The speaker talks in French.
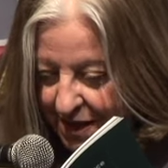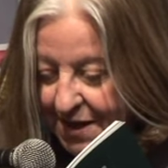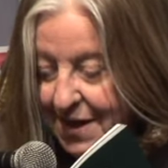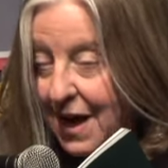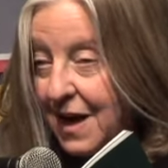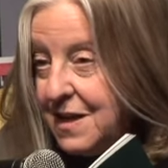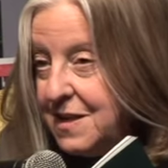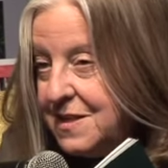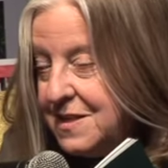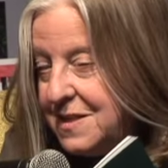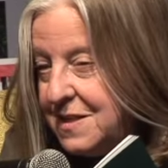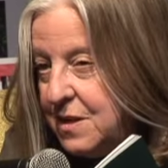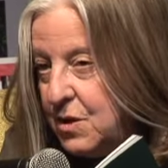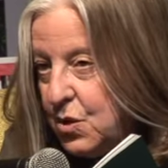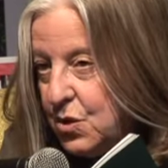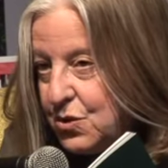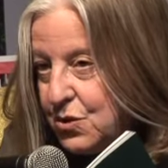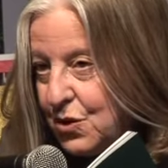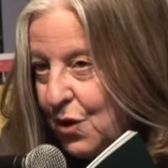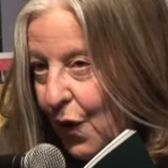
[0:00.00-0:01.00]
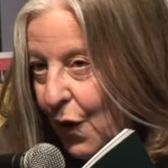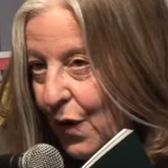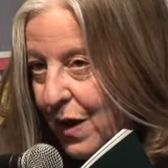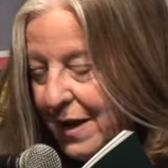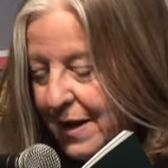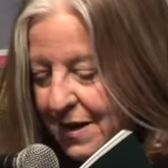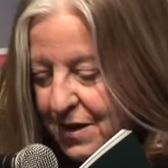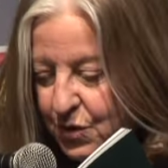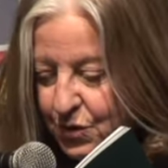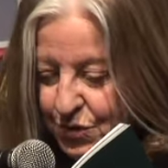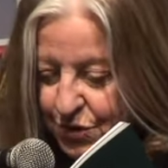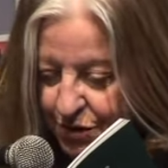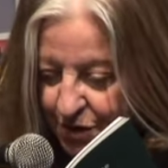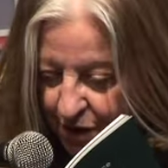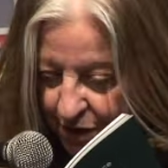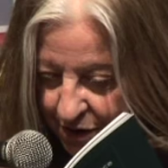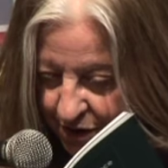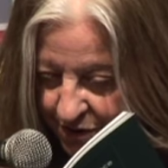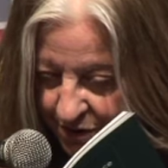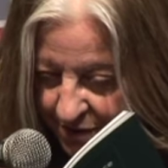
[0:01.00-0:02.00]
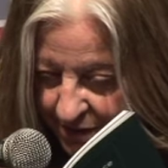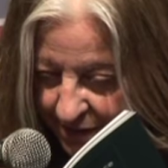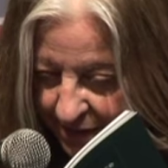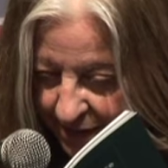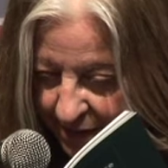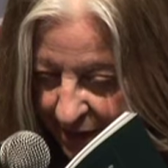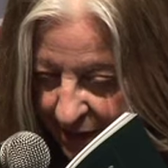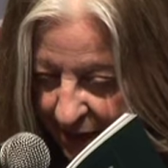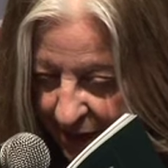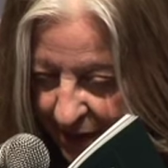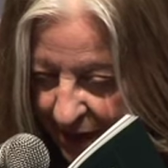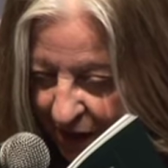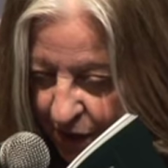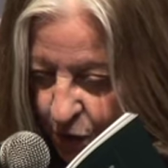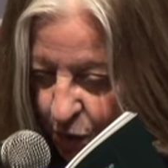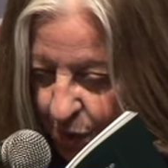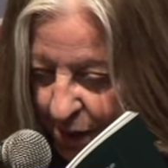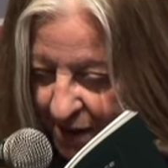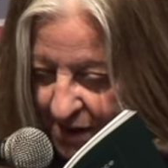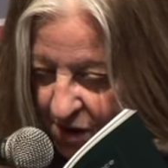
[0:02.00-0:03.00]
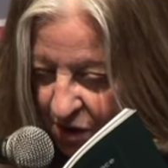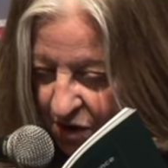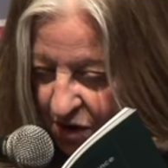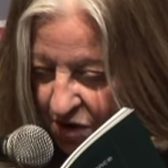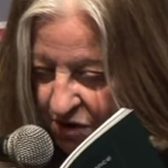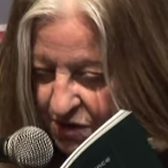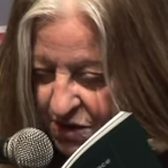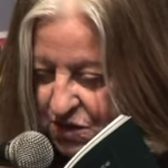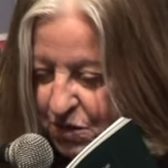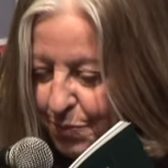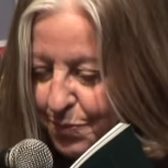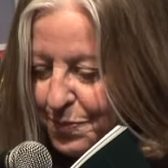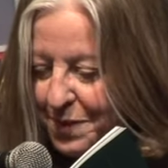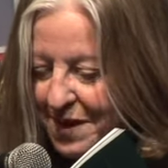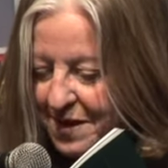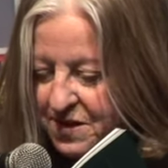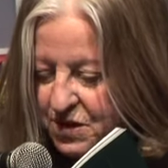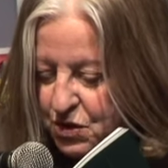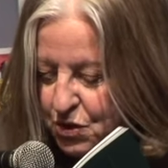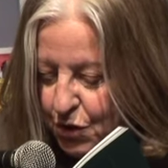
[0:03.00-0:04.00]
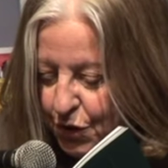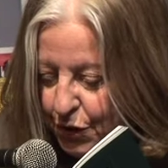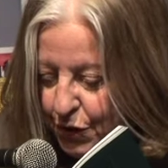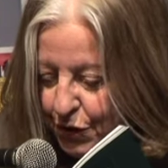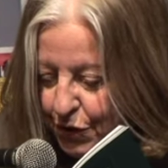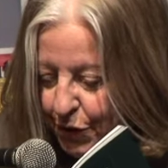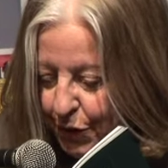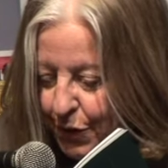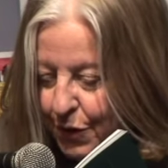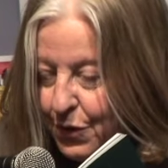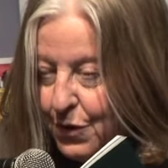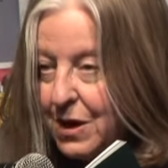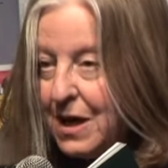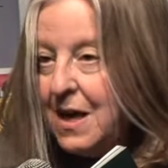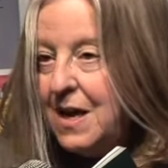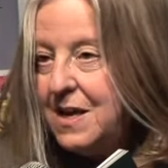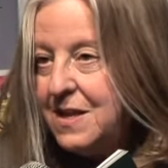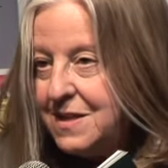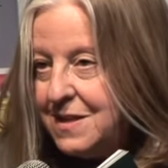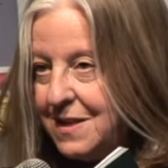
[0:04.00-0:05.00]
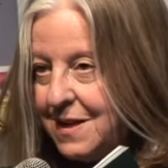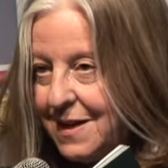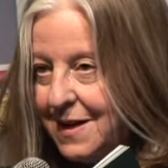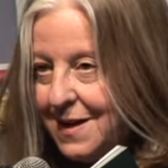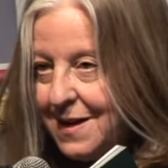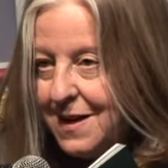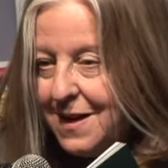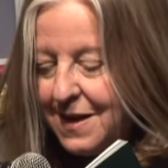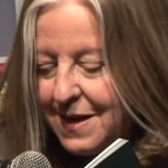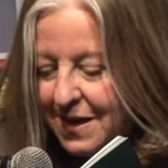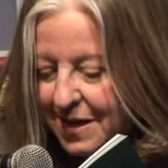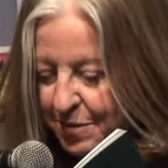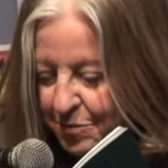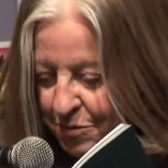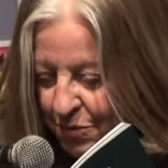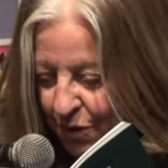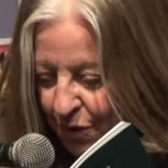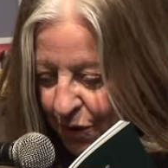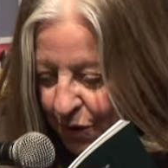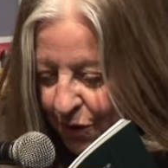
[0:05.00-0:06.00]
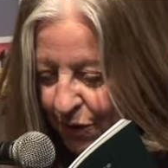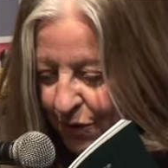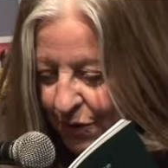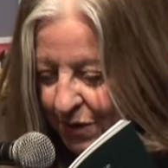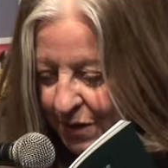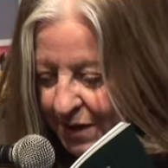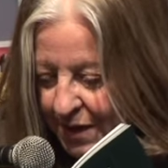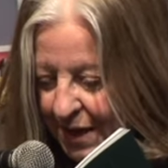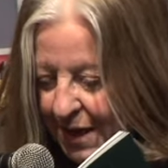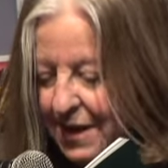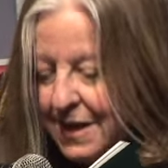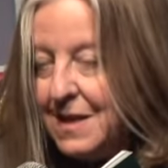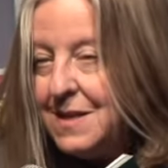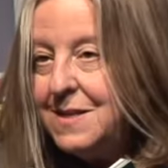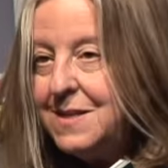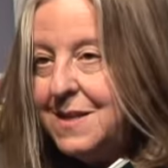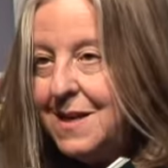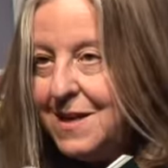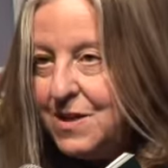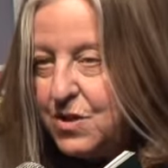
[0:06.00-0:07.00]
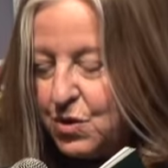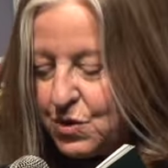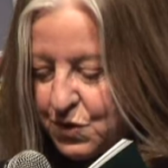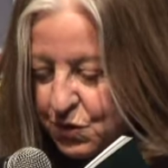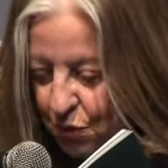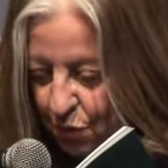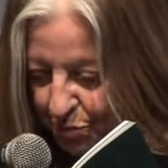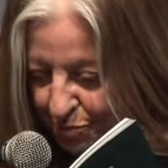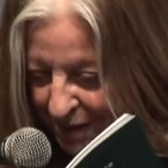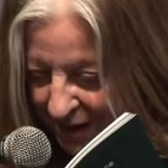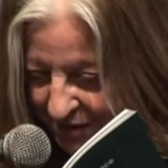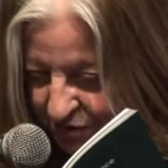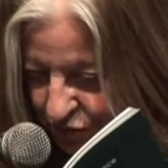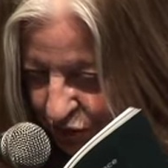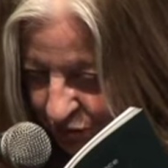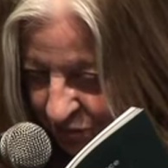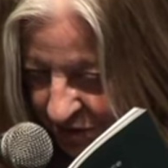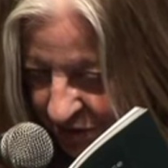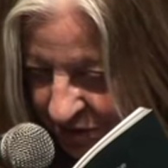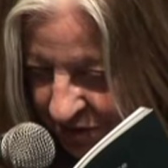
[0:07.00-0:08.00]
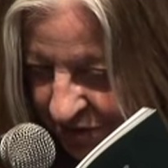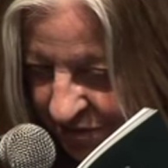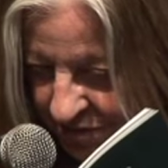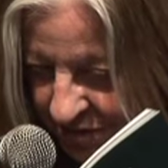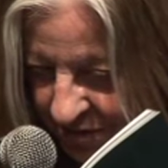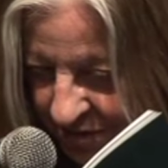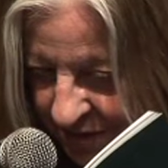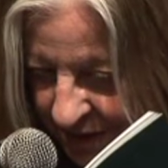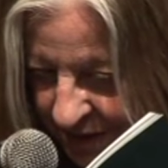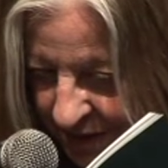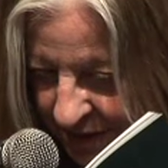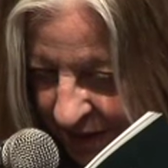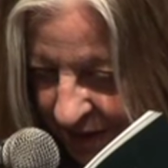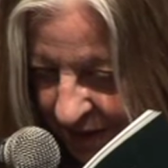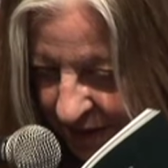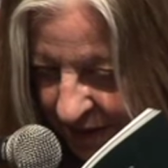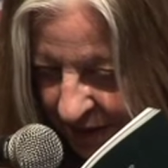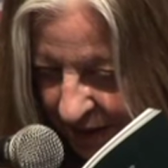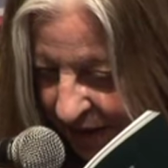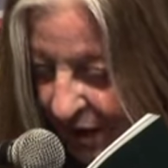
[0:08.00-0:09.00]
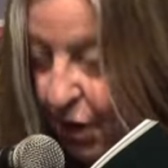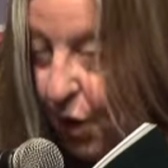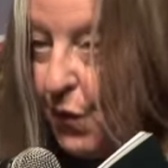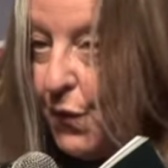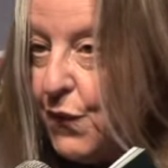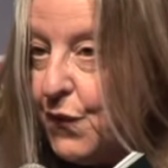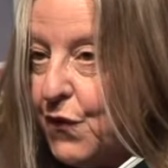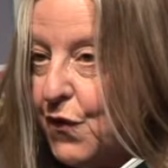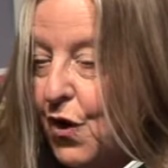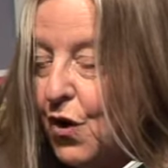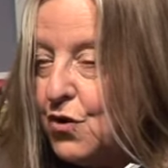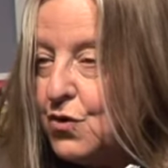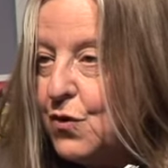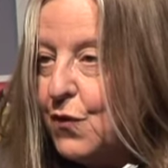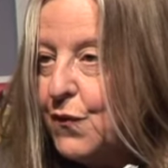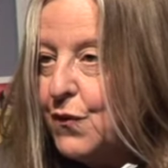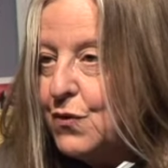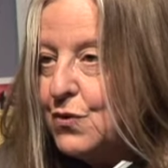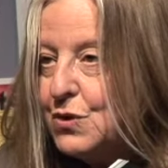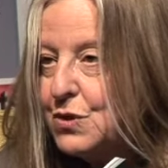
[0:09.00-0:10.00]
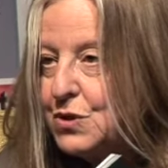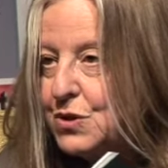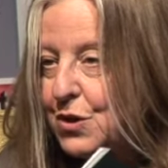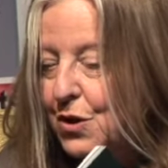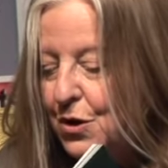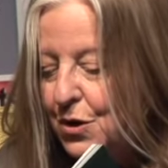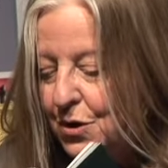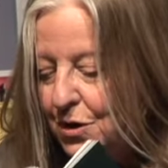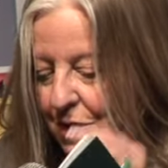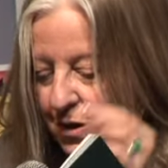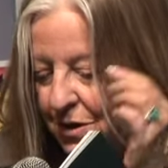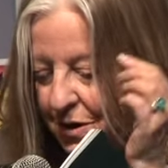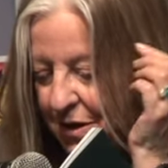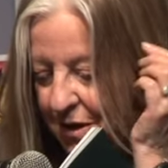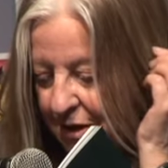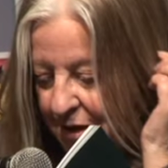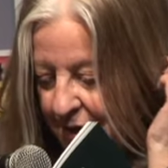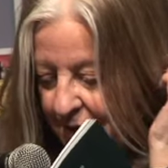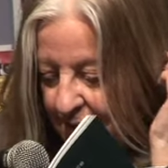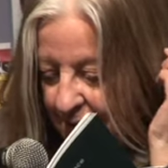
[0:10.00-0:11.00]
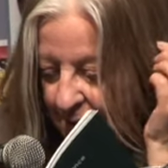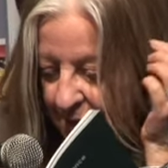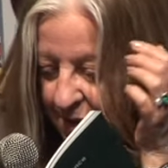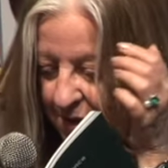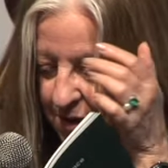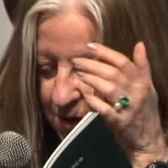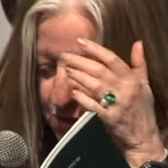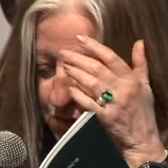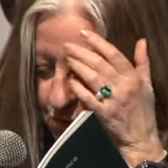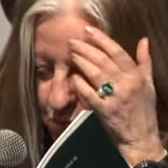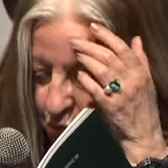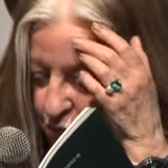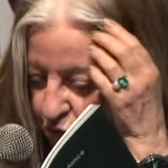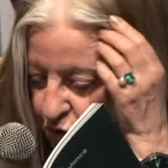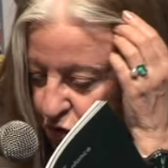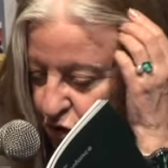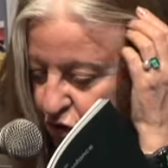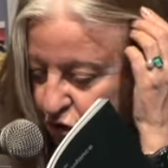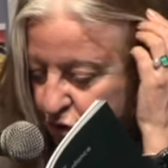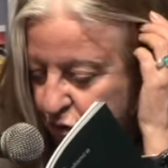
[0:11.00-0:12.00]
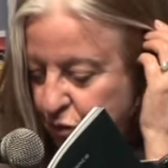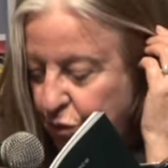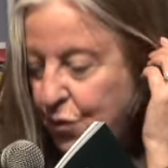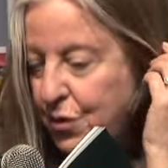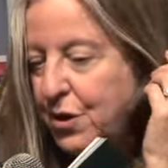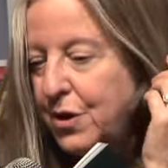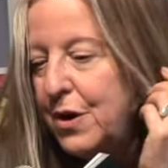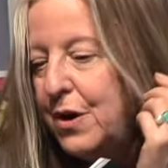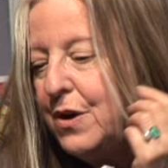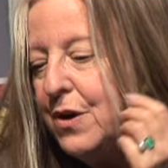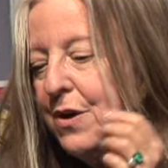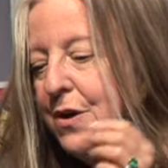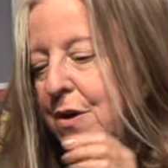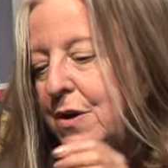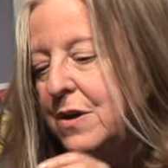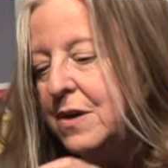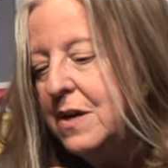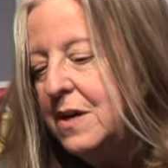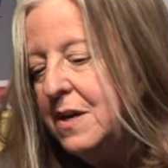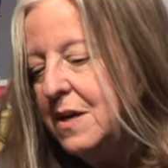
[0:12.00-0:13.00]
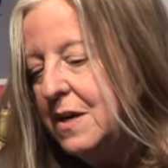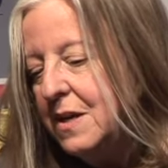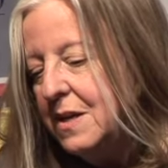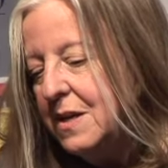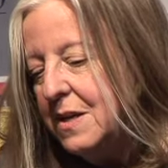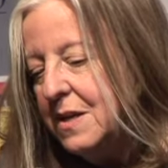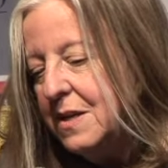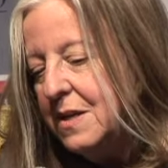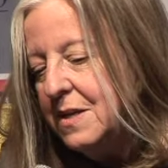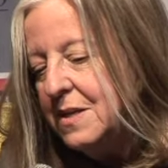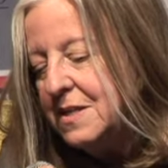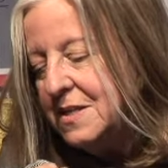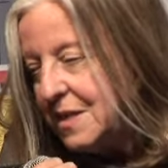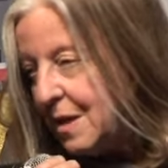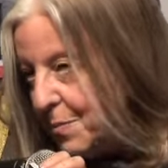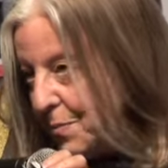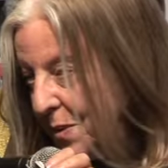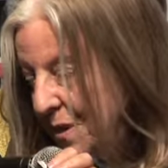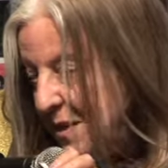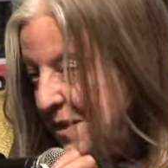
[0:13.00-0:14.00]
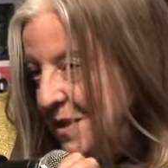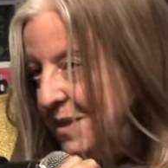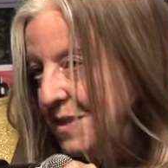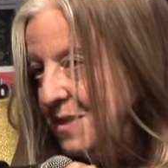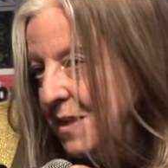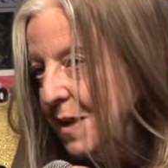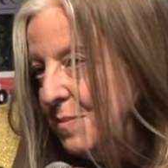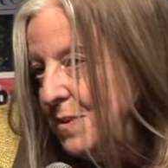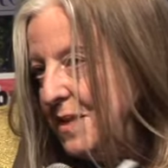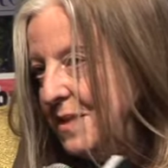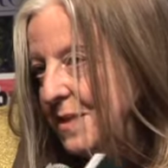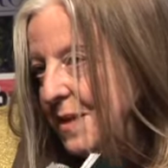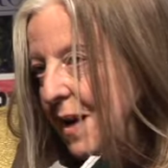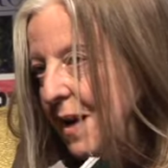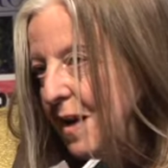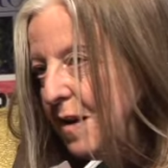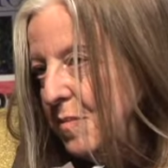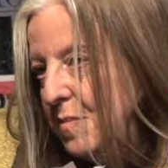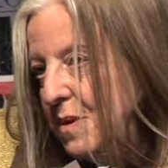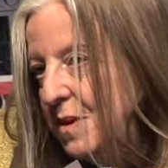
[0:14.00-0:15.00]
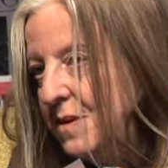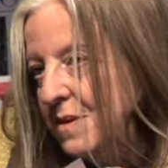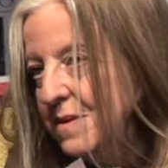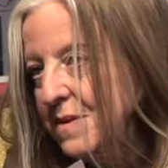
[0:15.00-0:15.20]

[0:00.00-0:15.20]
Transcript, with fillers: car ici le temps est le temps, la croyance perce le cœur, naît et meurt, et naît de son battement. Et l'enfant de feu seul touche nos cœurs, ces pays habitables.